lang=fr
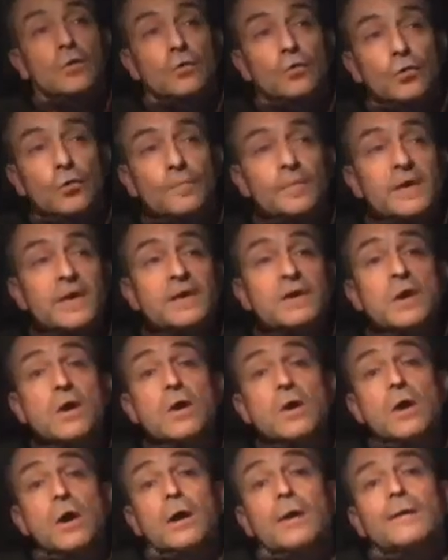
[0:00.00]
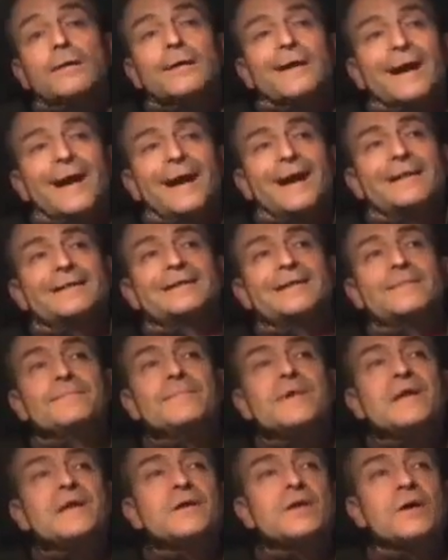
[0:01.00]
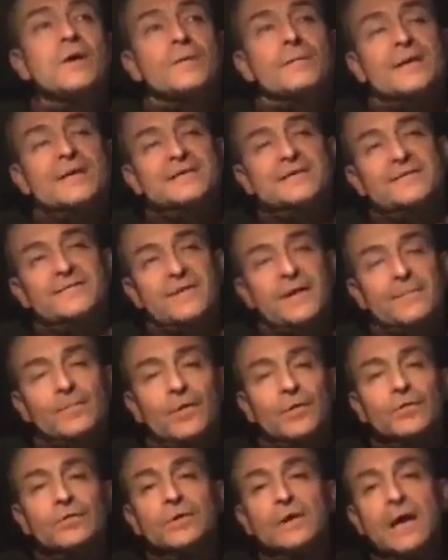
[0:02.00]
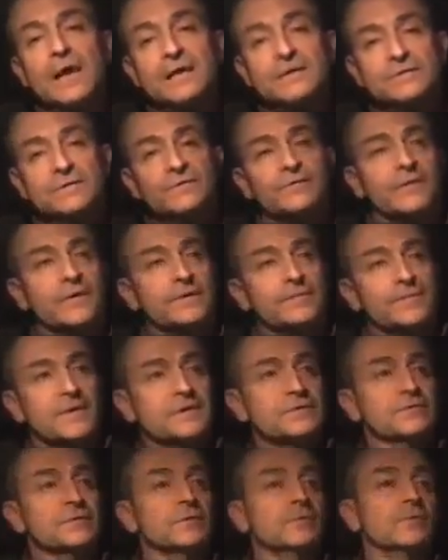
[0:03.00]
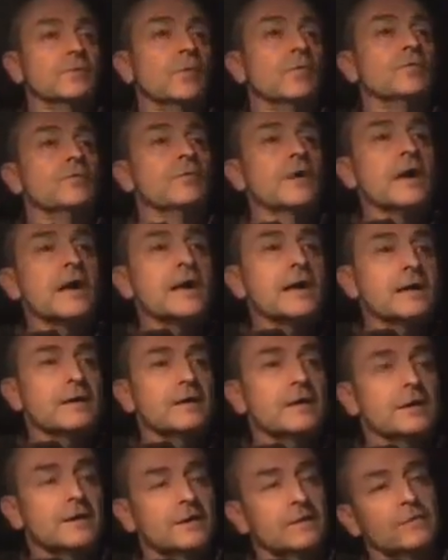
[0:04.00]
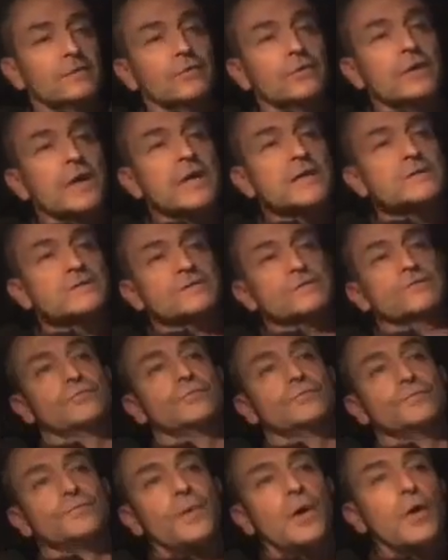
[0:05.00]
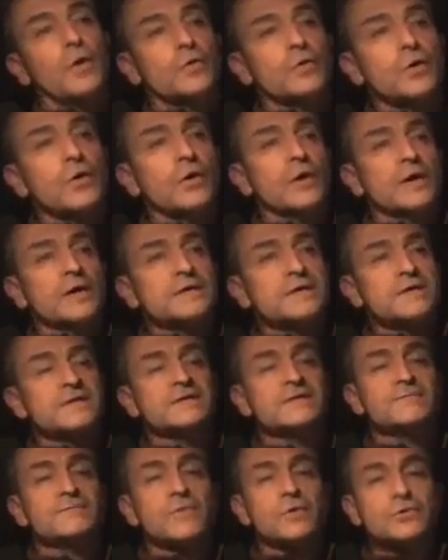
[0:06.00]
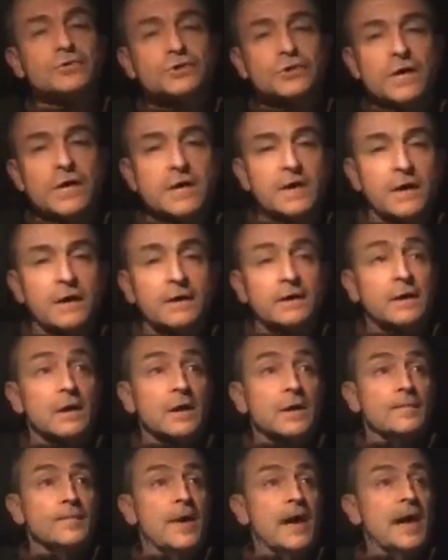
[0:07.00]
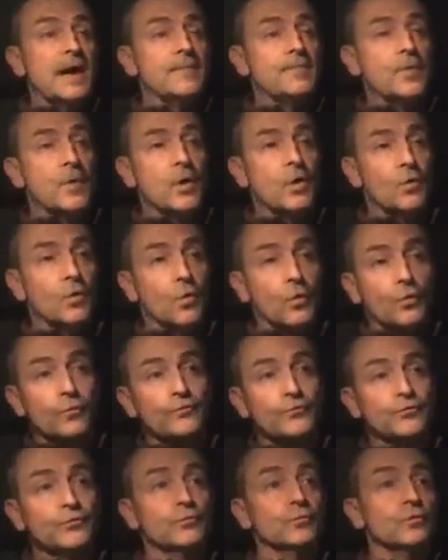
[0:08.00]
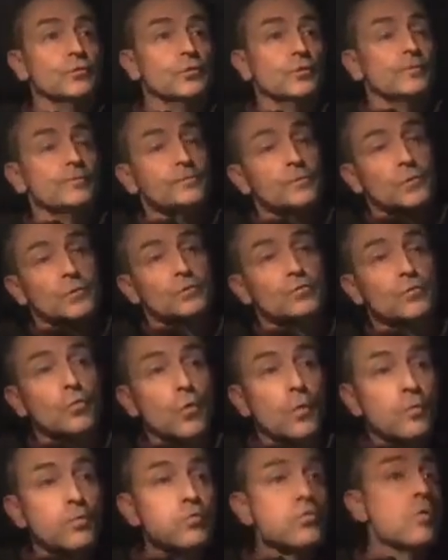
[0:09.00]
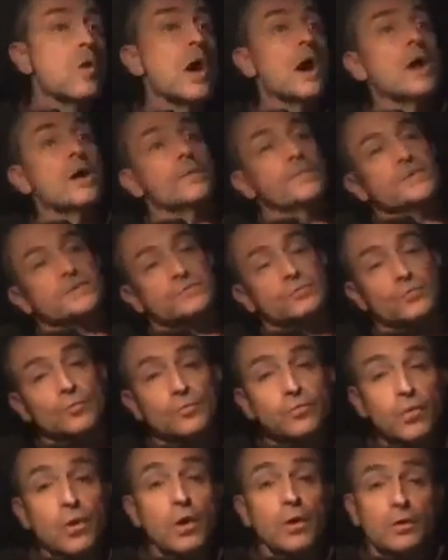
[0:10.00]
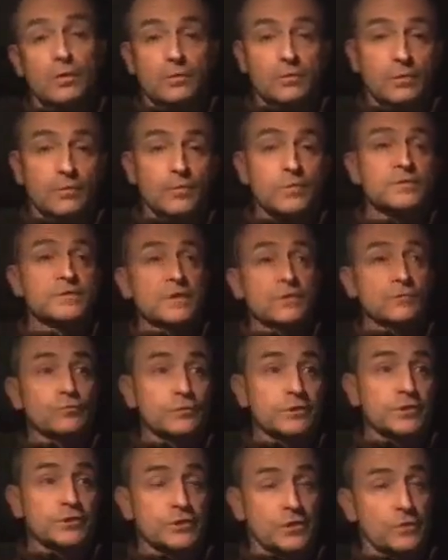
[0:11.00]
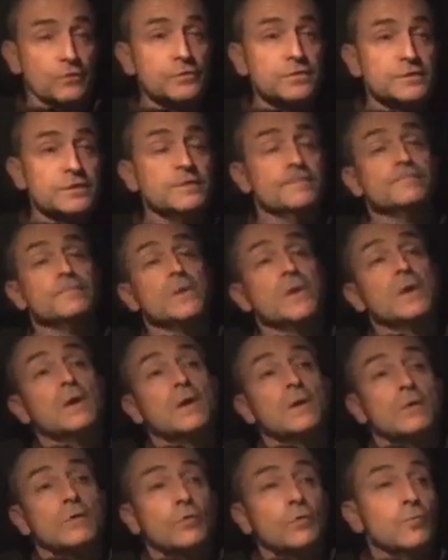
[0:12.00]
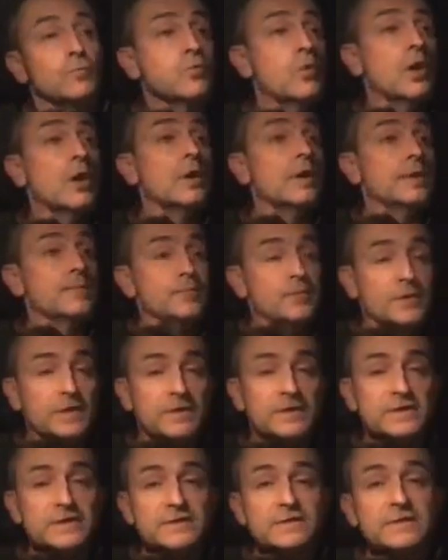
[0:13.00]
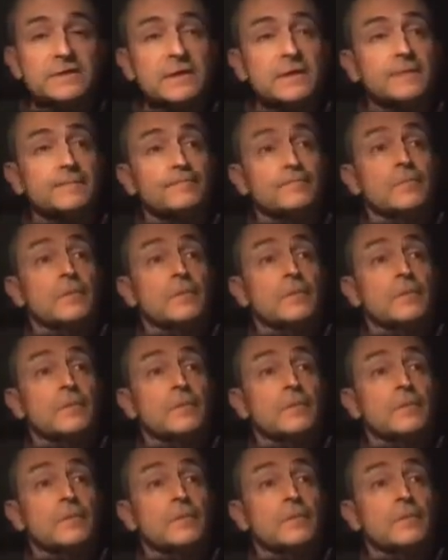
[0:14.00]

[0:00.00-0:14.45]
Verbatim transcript: Le meilleur, un des meilleurs, bah, c'est vraiment le gaz en fait, parce que voilà, le gaz coûte pas encore excessivement cher par rapport au fuel ou au bois, parce que le bois commence à coûter cher aussi, le bois et puis l'électricité.